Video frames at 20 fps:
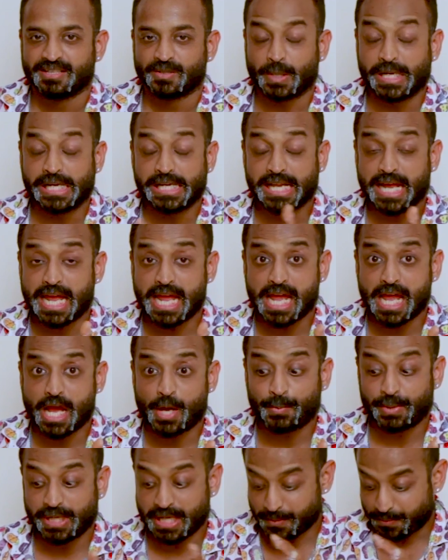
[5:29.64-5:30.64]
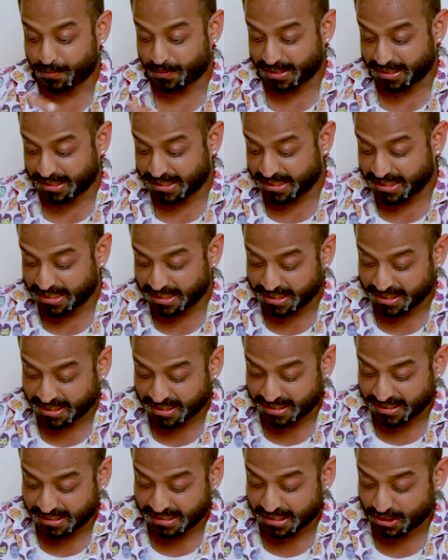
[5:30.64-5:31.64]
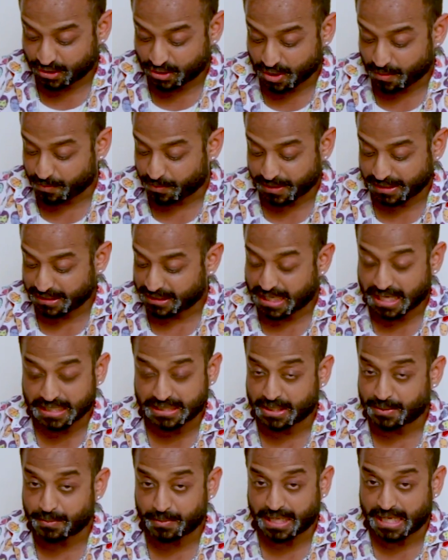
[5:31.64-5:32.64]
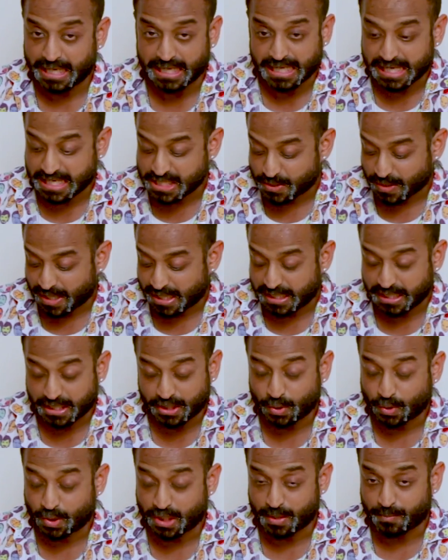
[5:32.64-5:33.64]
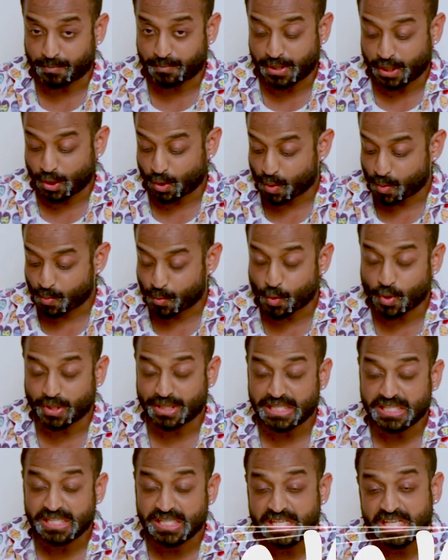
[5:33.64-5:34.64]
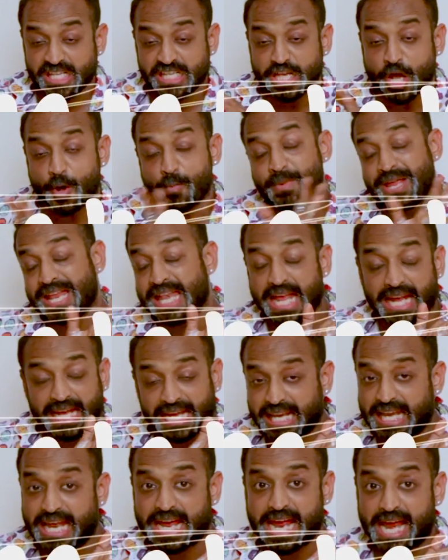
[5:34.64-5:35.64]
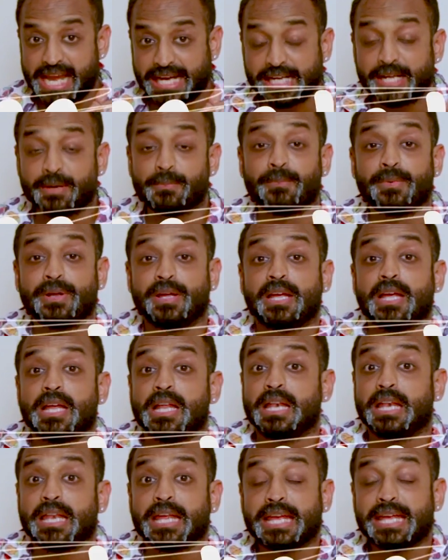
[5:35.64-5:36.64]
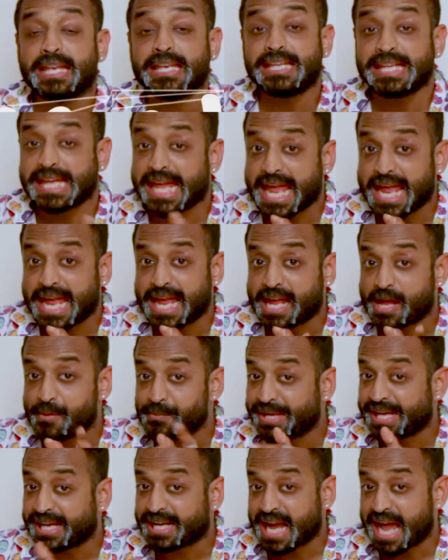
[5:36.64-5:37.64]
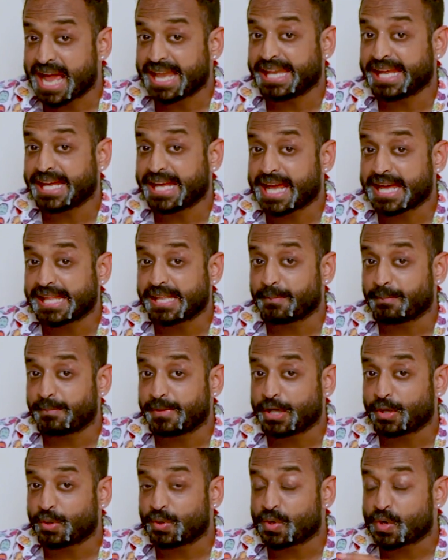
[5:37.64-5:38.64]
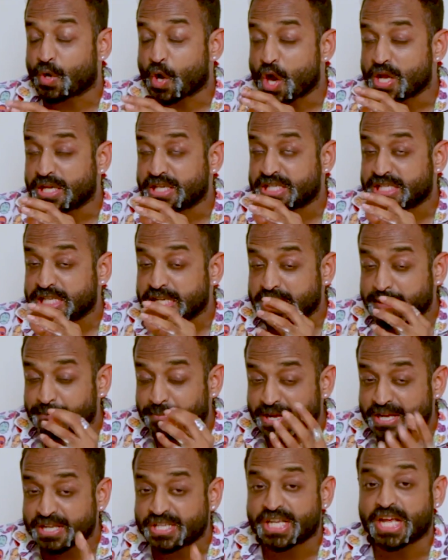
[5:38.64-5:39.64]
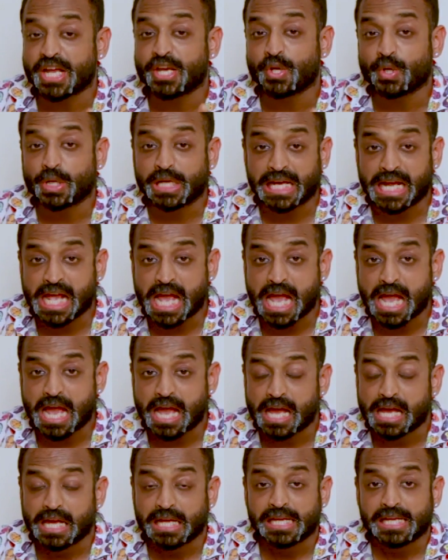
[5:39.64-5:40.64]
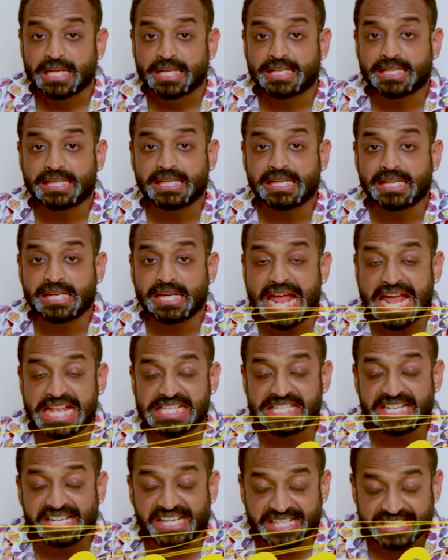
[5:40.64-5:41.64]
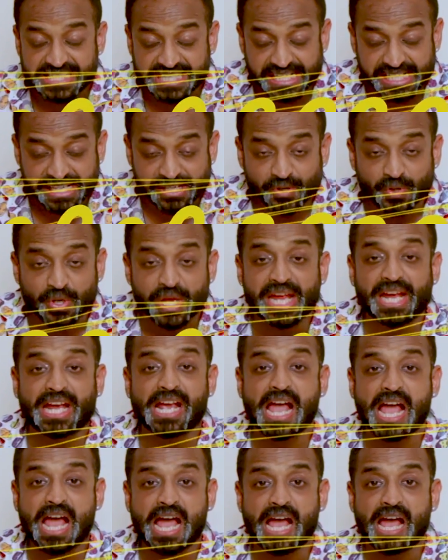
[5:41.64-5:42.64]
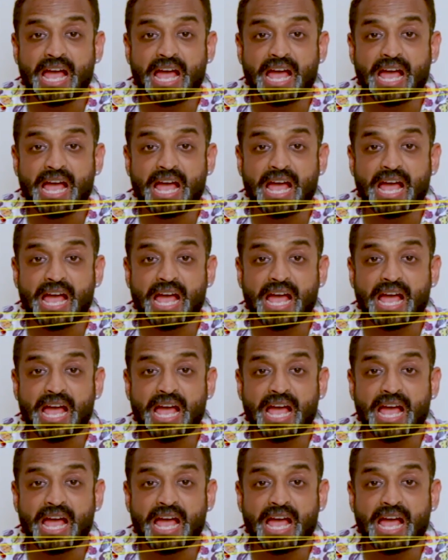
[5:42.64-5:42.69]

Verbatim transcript: वंटा अभी अपन ने ये तो अपन ख़त्म करने ही चाले क्योंकि अपने को बहुत लगे लगेगा आइटम लेकिन क्या है अब ये खाने के बाद अपने को कॉन्स्टिलिपेशन होएगा कि एसिडिसिटी होएगा